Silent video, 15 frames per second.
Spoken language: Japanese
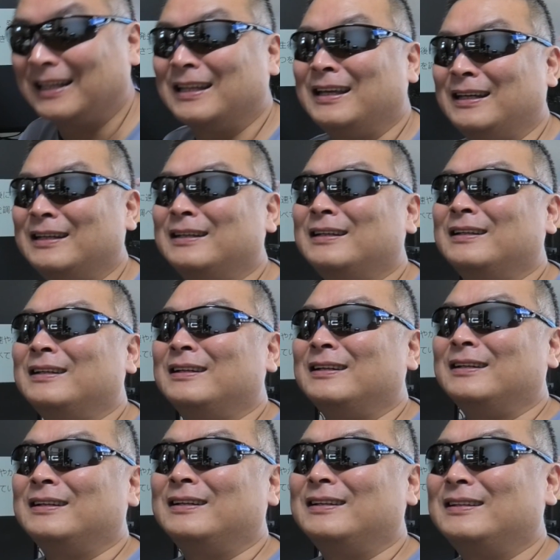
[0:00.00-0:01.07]
て
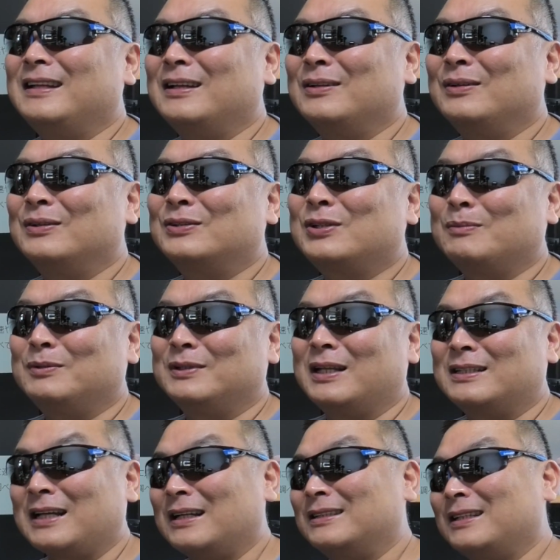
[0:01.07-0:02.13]
ねであの分で
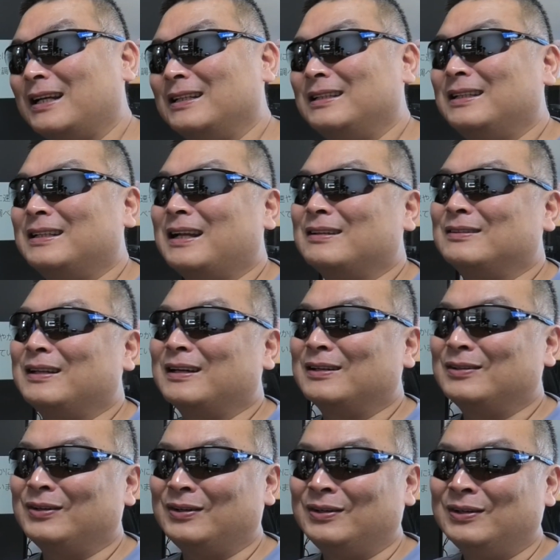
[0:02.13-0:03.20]
ちゃんちゃんになるんだけ
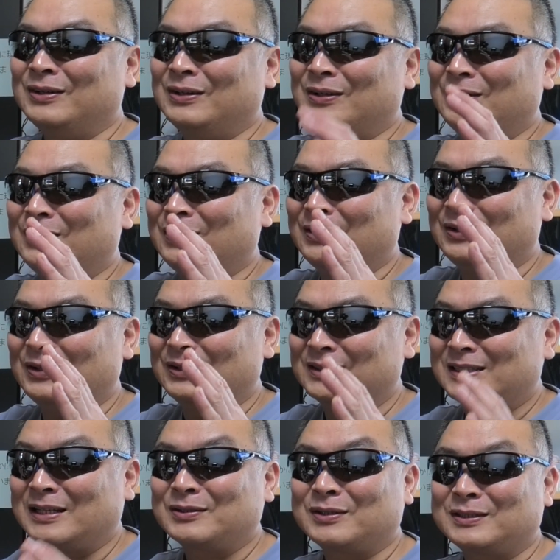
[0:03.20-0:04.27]
どお
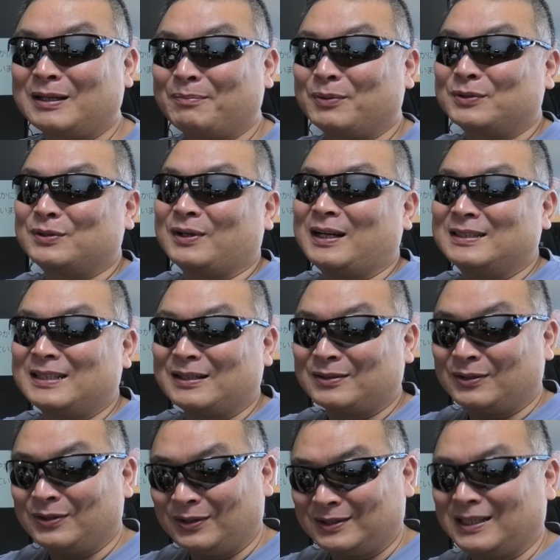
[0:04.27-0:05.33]
ちゃんとしたポストがちゃんと
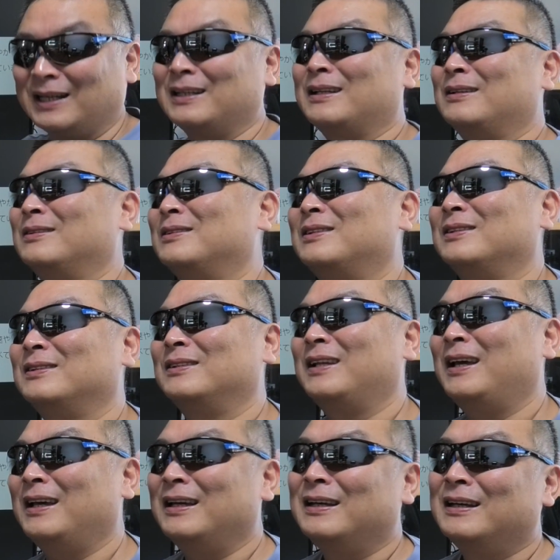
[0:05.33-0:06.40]
用意されてるっていう
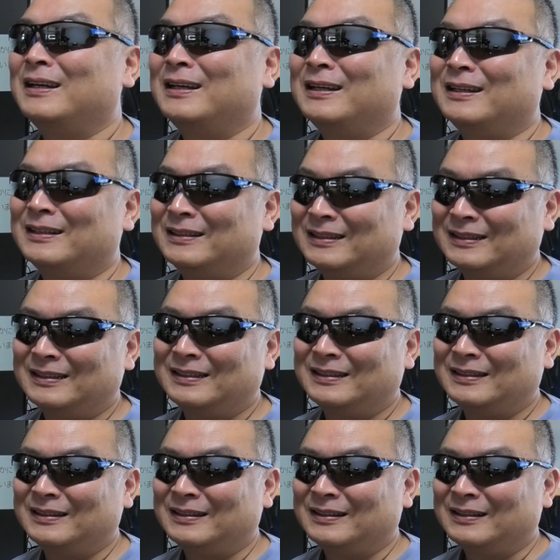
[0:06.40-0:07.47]
ね、
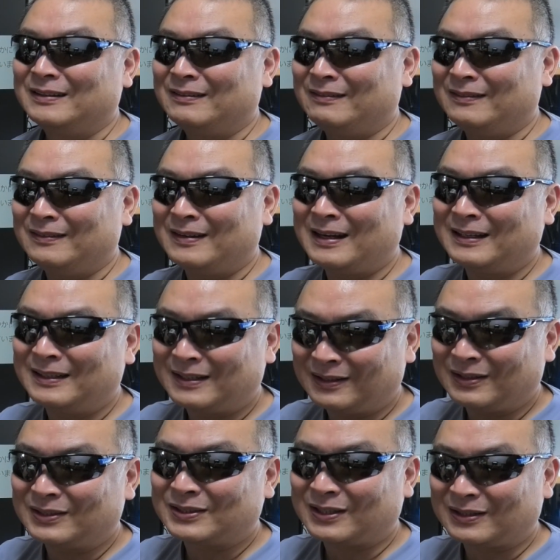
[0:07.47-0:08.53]
うん、悪いけ
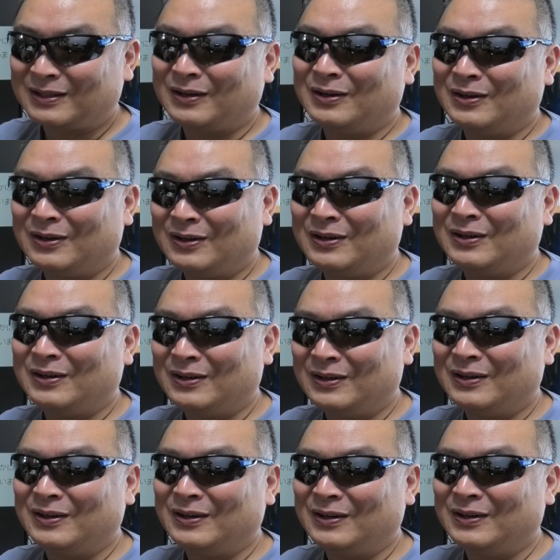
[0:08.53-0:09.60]
どちょっと
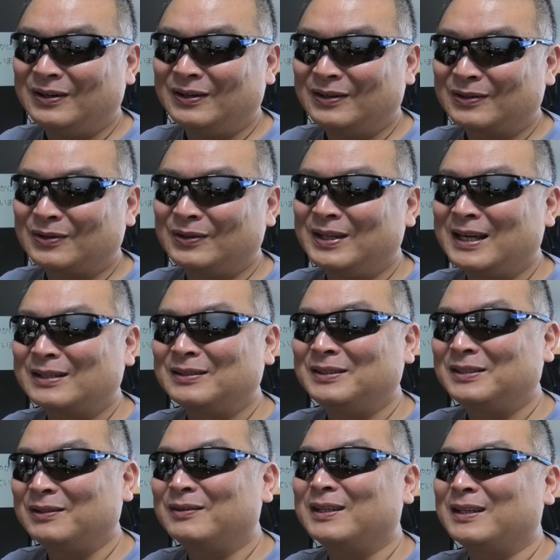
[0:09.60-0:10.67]
この役引
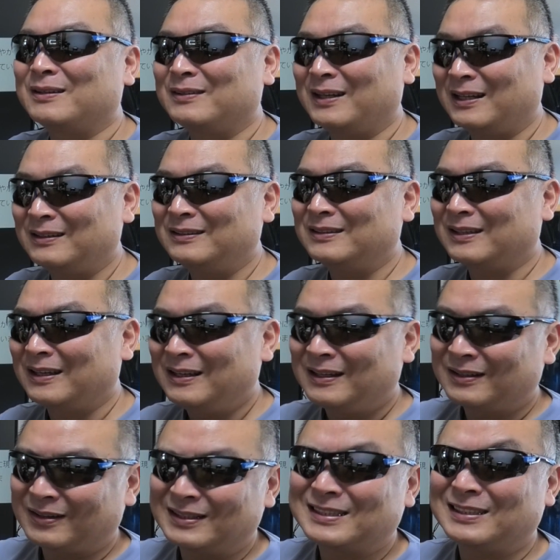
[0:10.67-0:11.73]
き受けてくれる
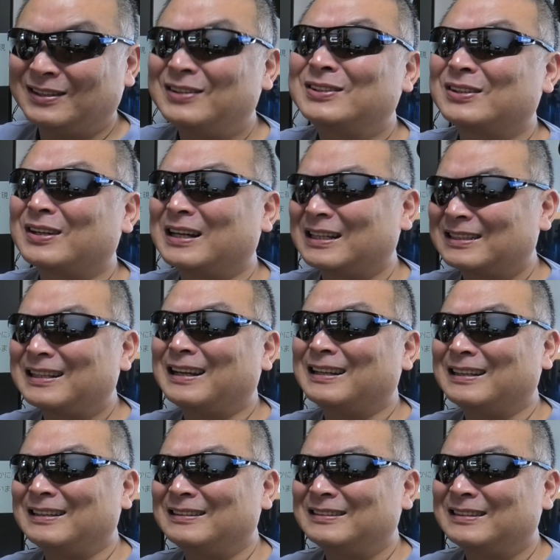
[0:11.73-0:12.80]
私用意したからさ
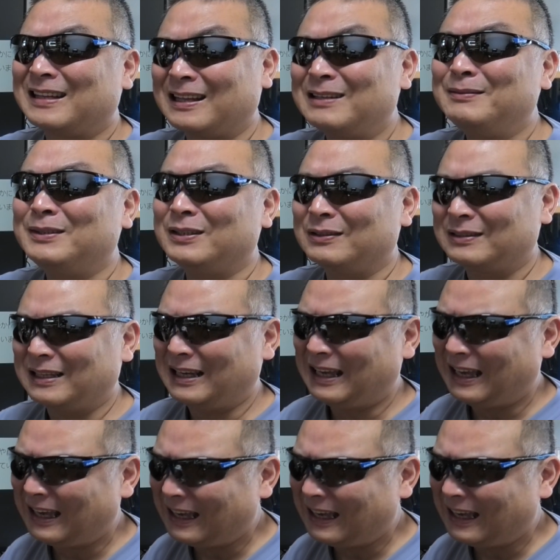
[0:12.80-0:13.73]
頼むよって